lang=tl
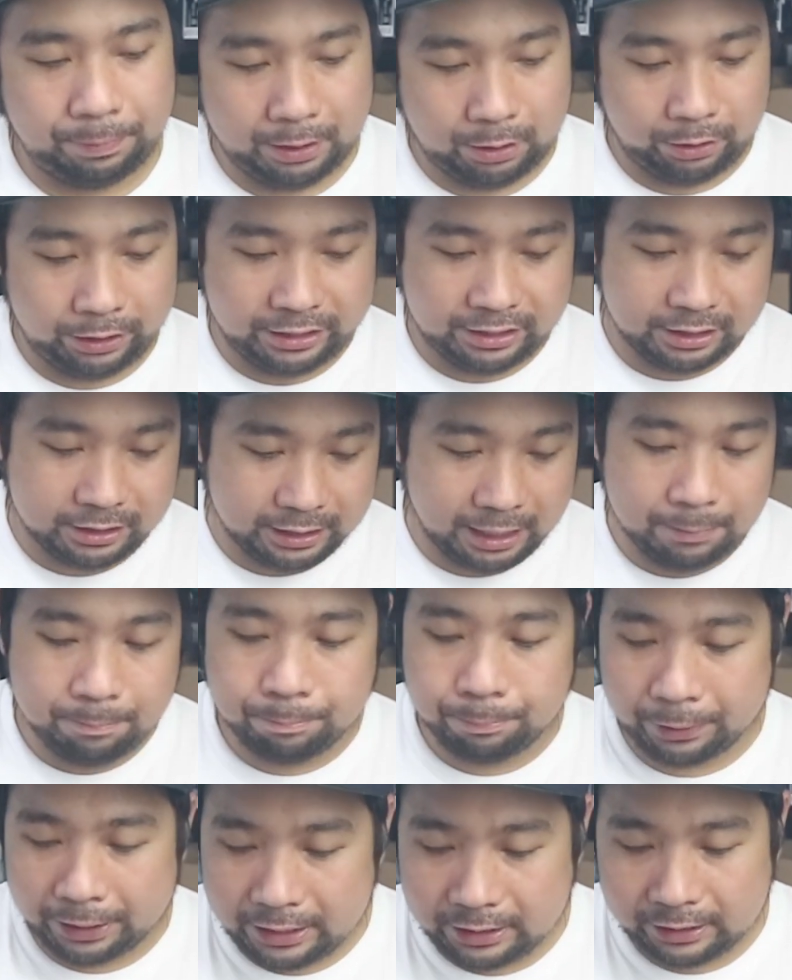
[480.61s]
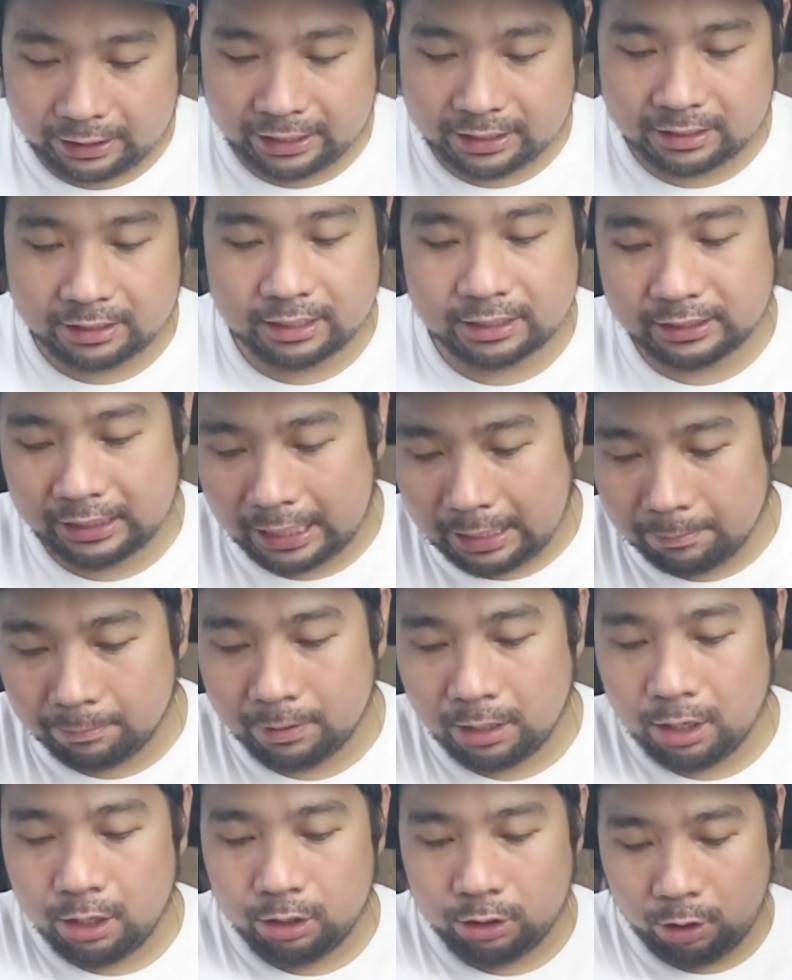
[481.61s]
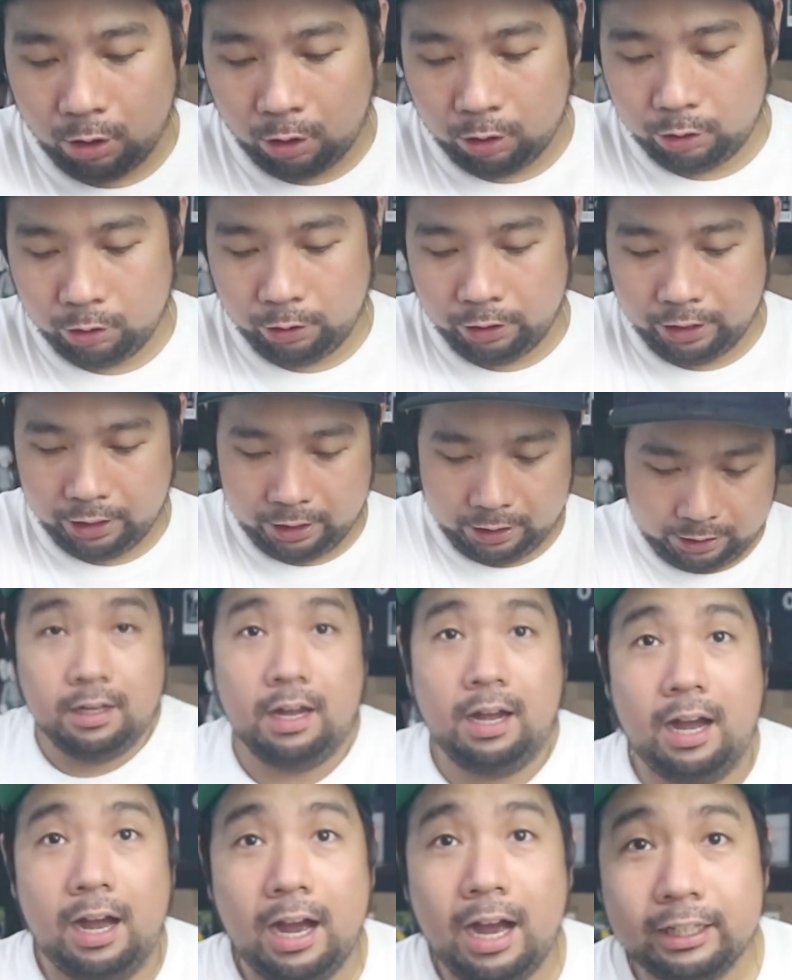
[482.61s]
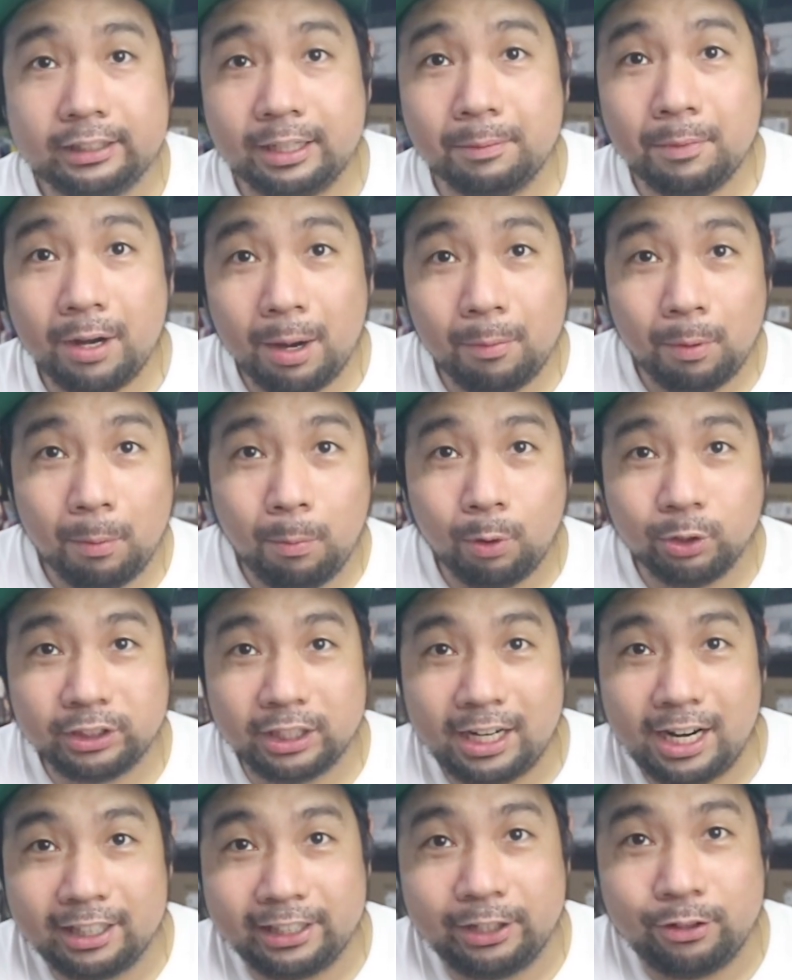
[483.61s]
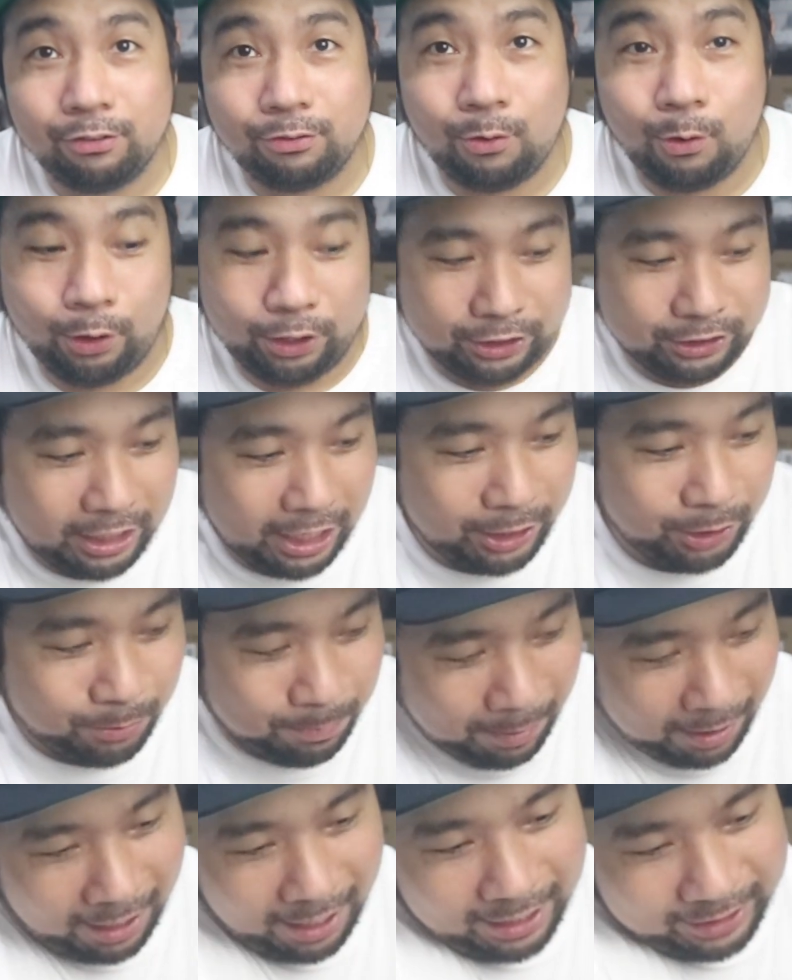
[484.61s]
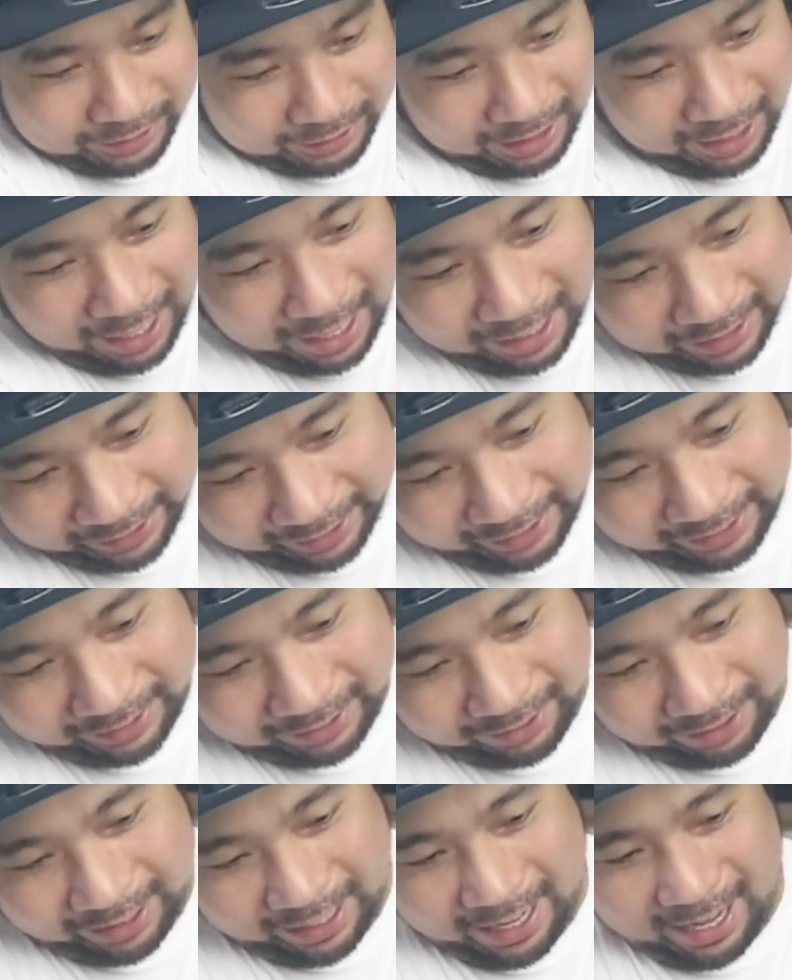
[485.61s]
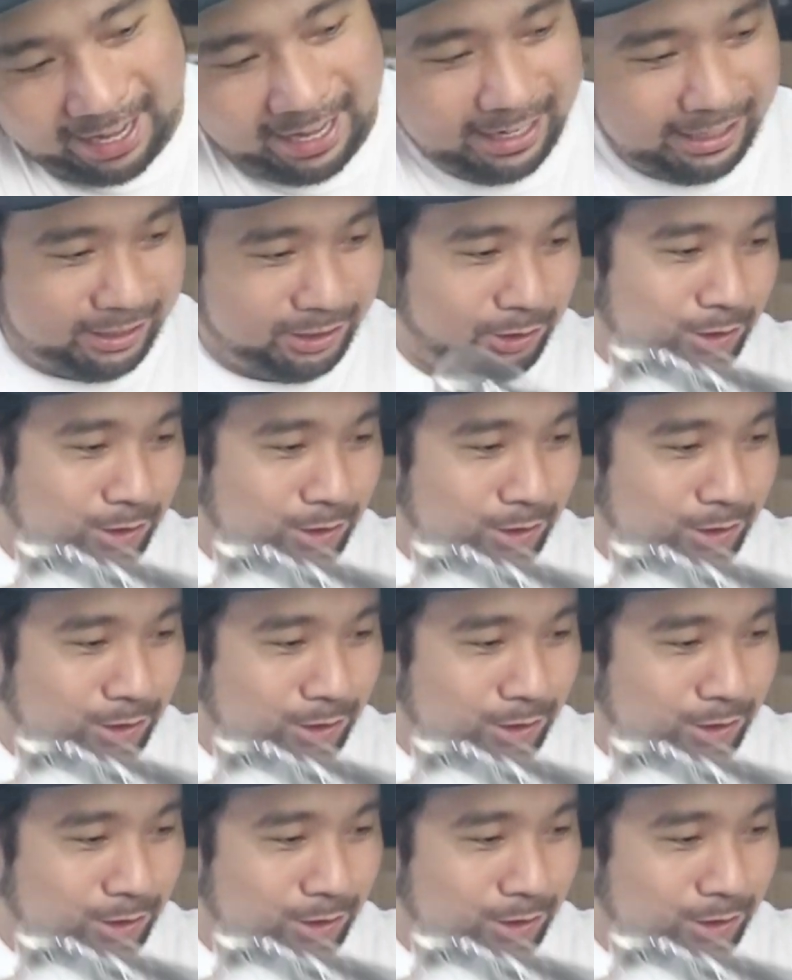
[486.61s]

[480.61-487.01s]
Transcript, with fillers: pero it's the same print, it's the same color. At ang mga bubuksan natin, of course, ay yung mga sa akin. Ayan.